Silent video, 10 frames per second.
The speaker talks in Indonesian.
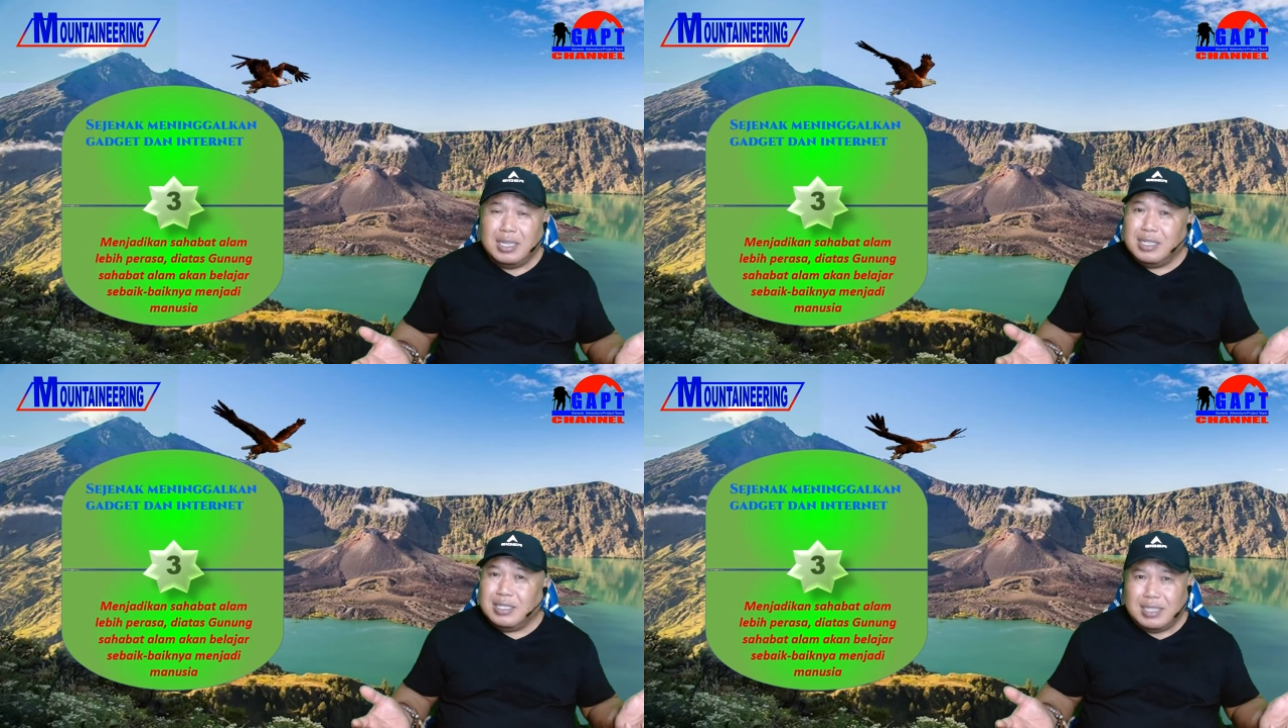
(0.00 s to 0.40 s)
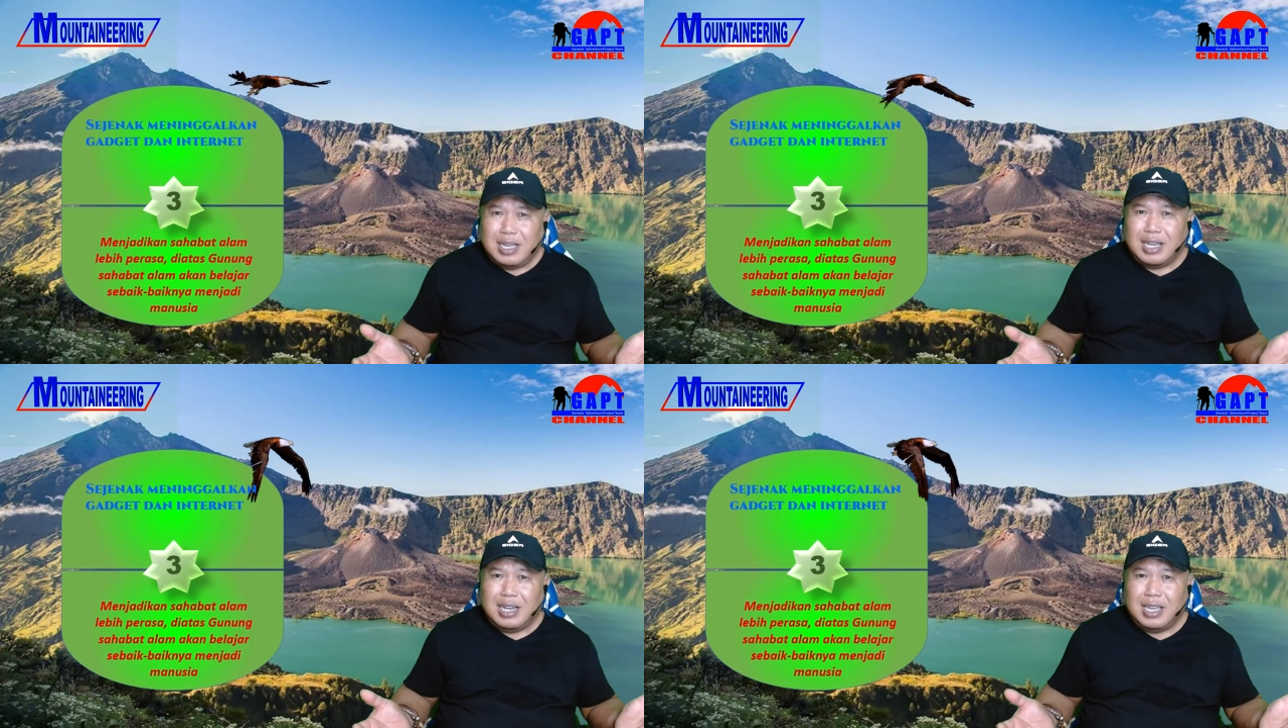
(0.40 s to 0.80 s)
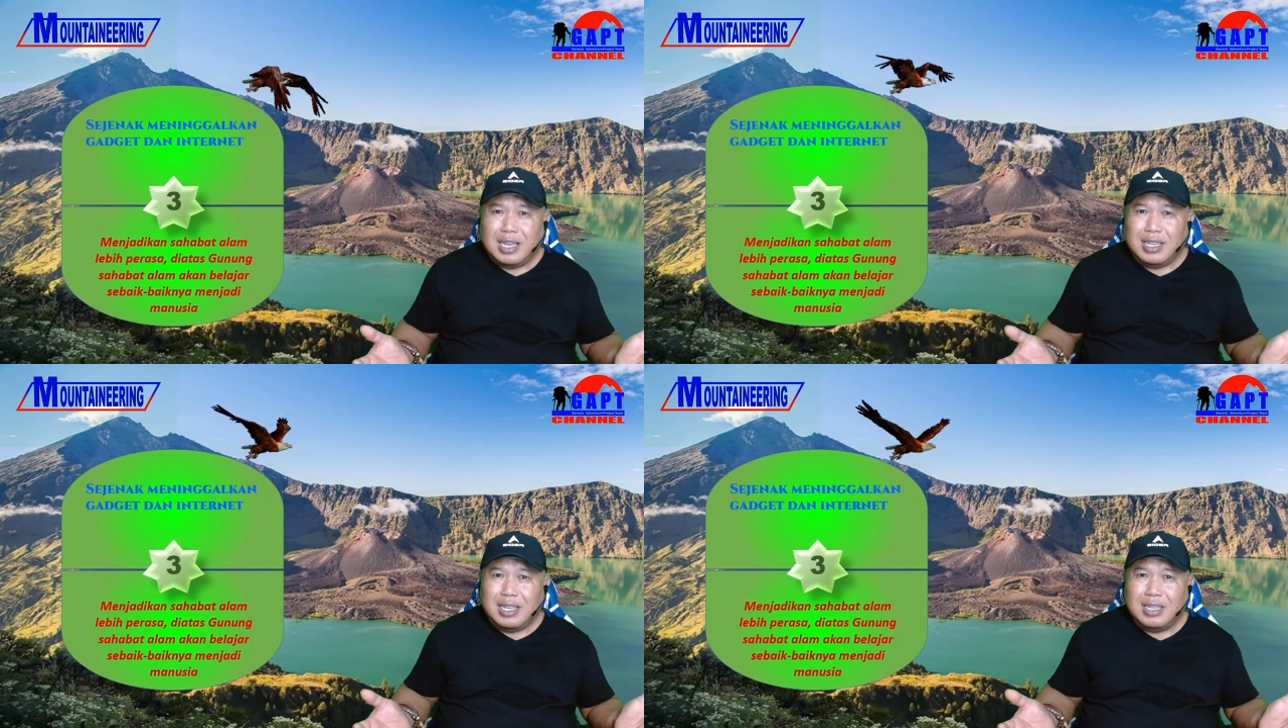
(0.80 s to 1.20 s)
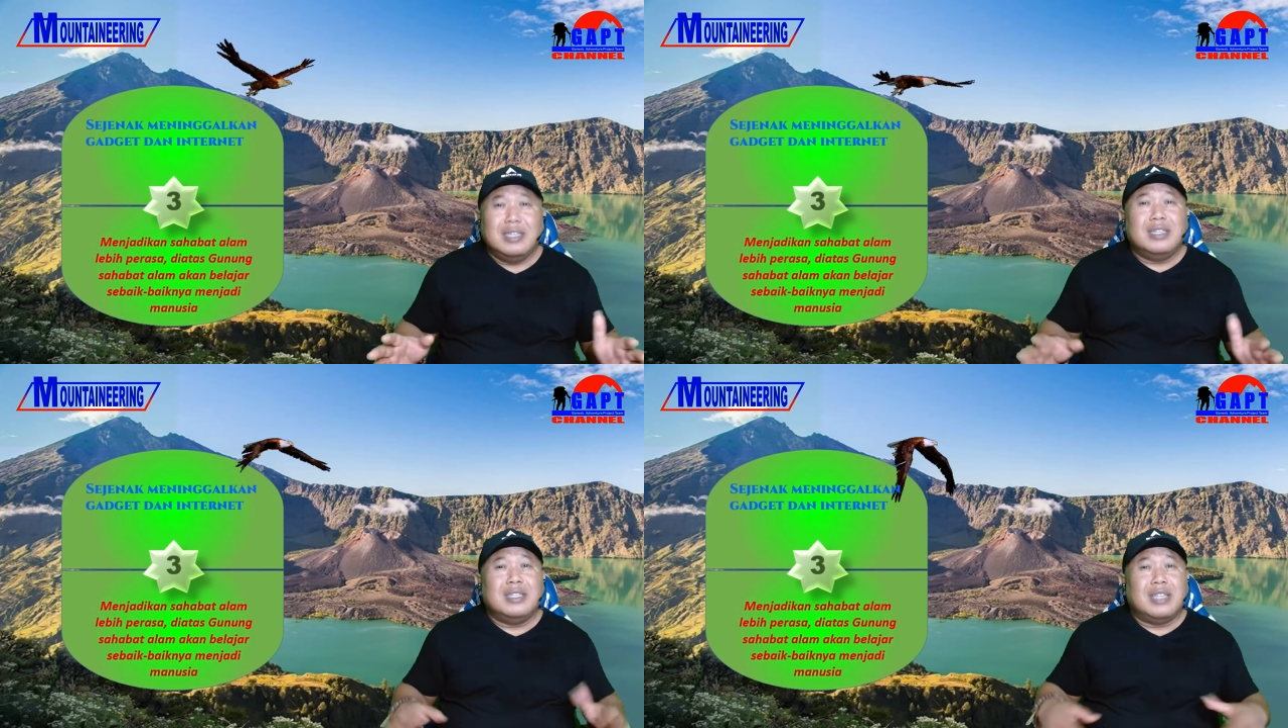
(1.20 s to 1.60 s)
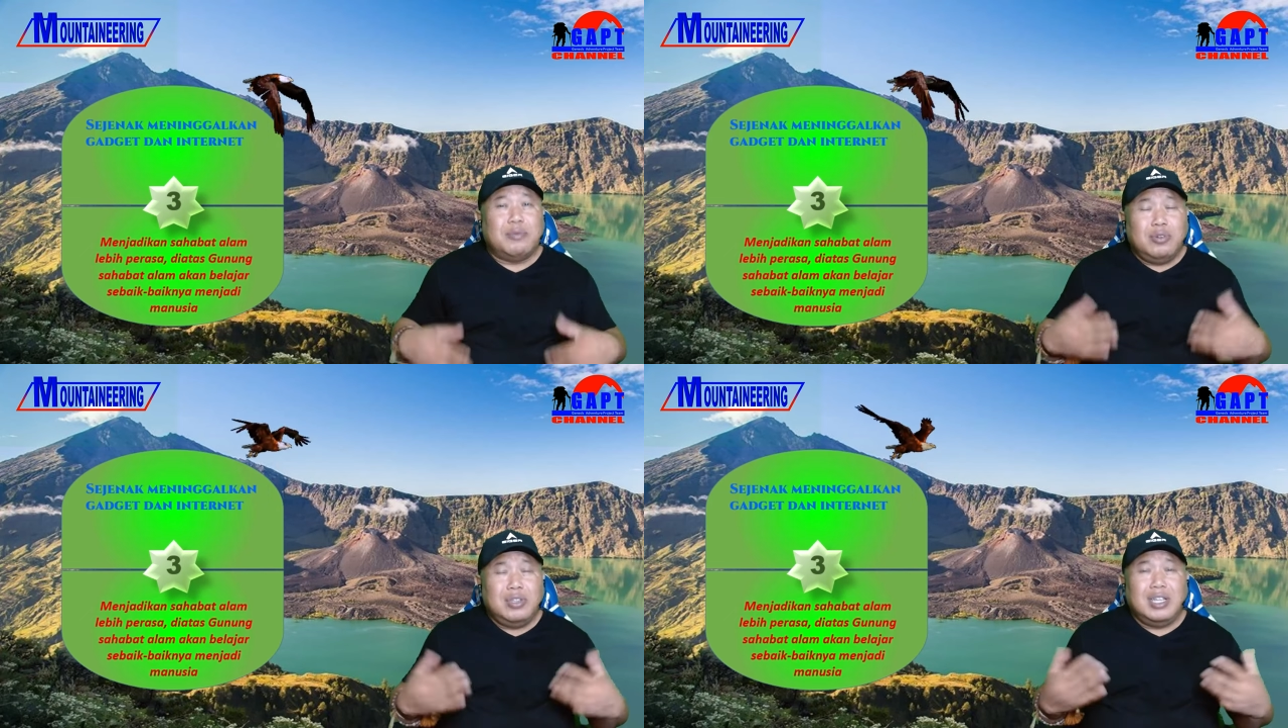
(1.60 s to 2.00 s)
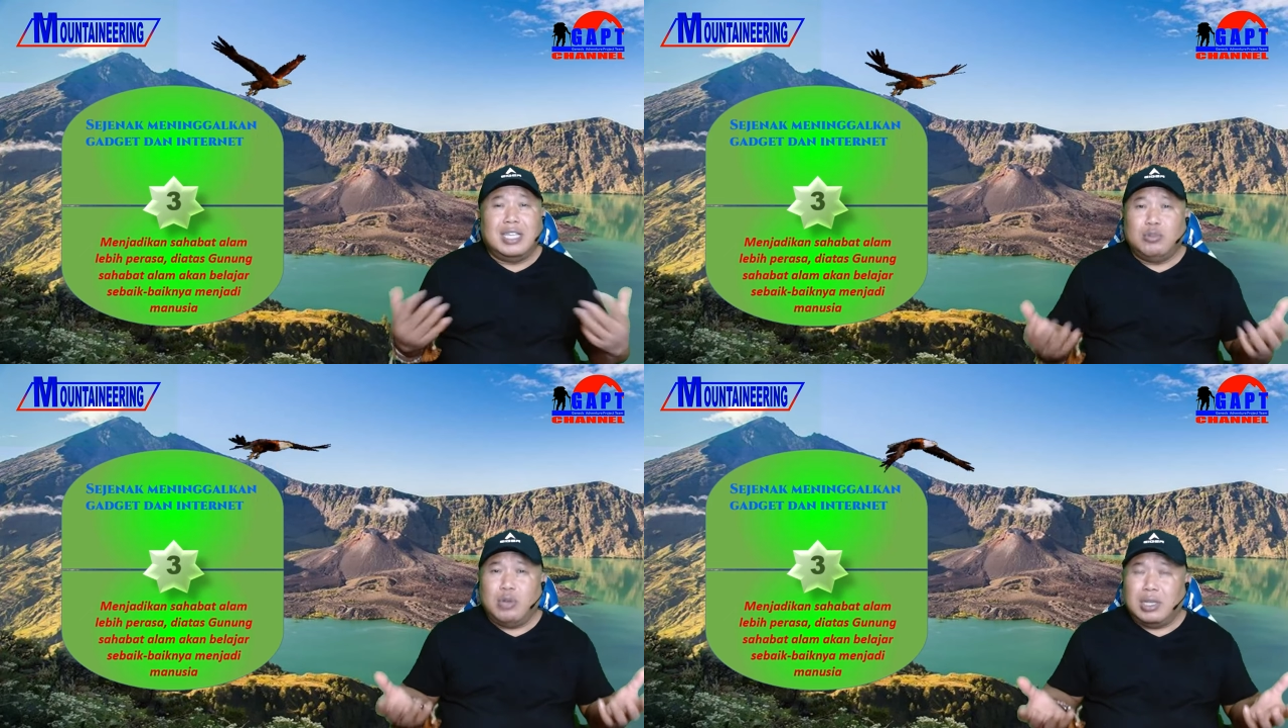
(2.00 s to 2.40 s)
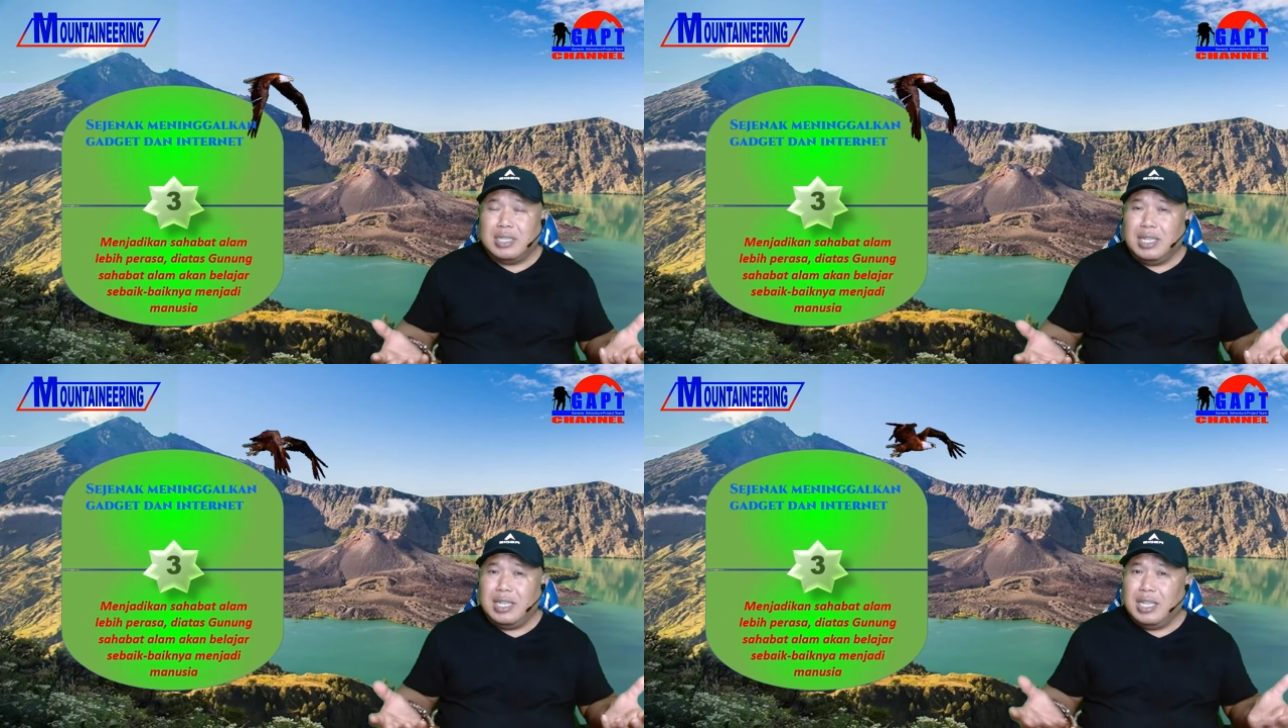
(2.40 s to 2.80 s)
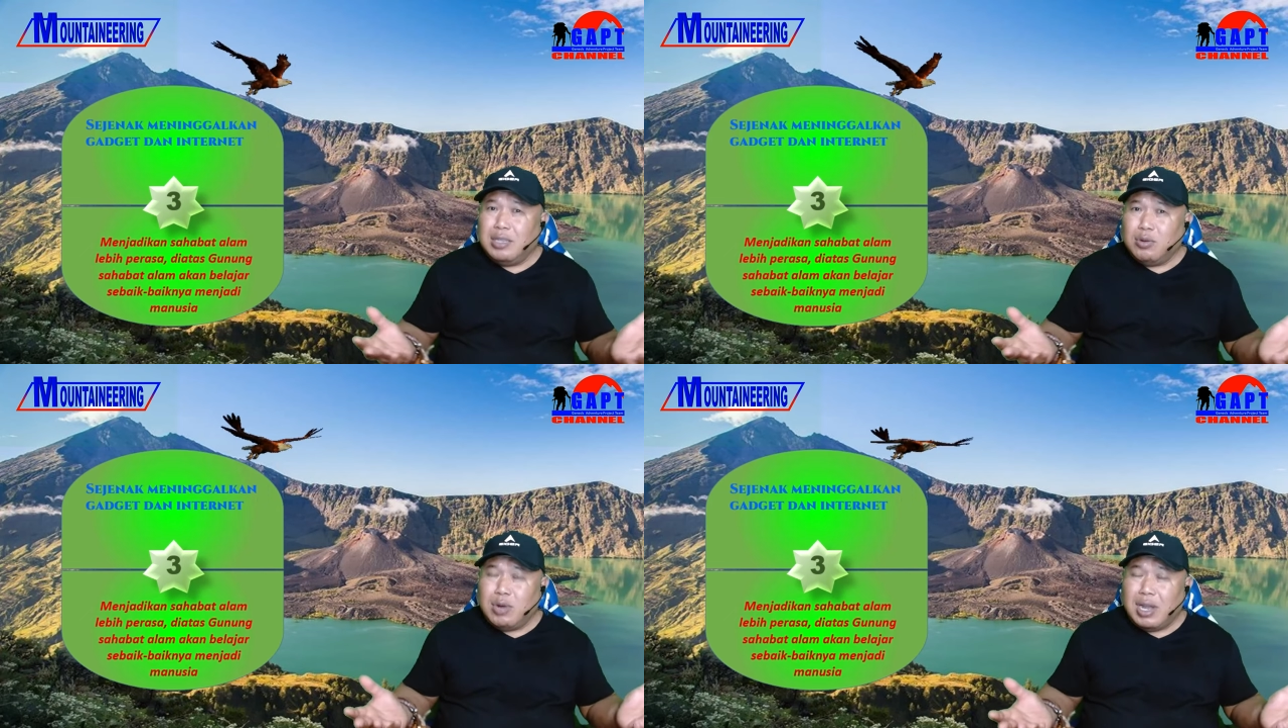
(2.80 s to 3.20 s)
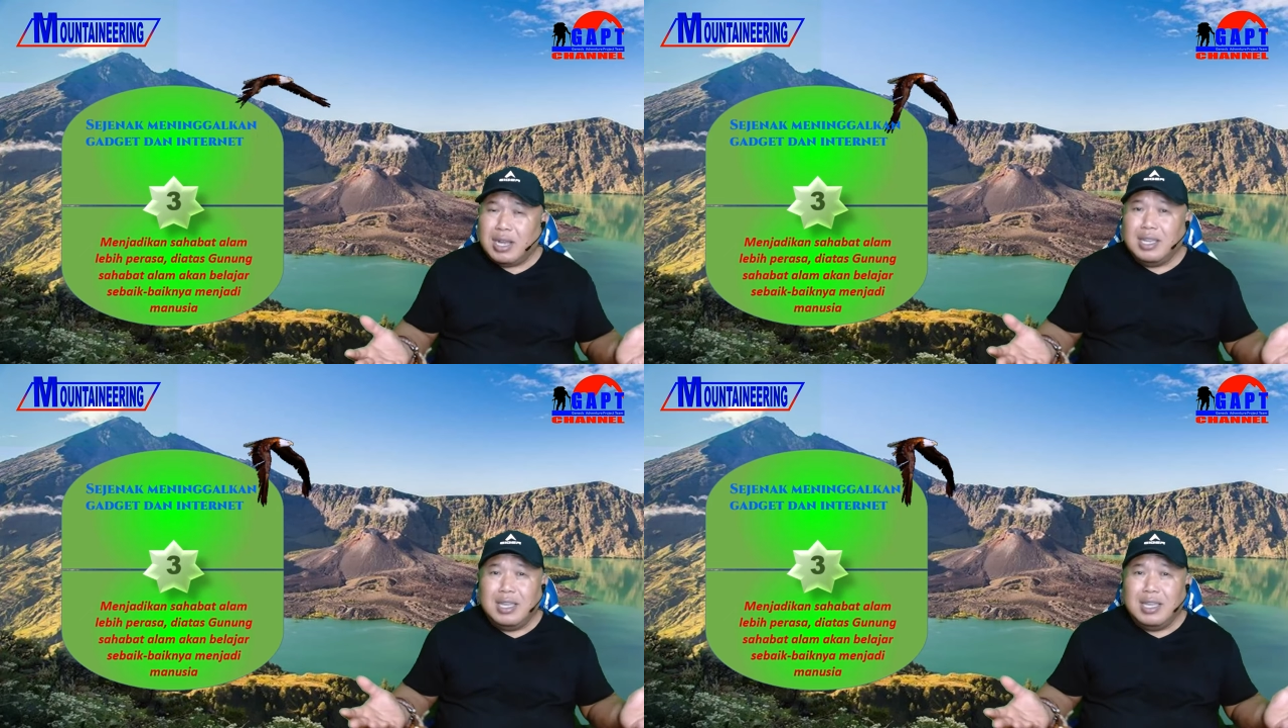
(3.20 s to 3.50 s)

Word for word: sehari-hari namun dengan suasana dan ruang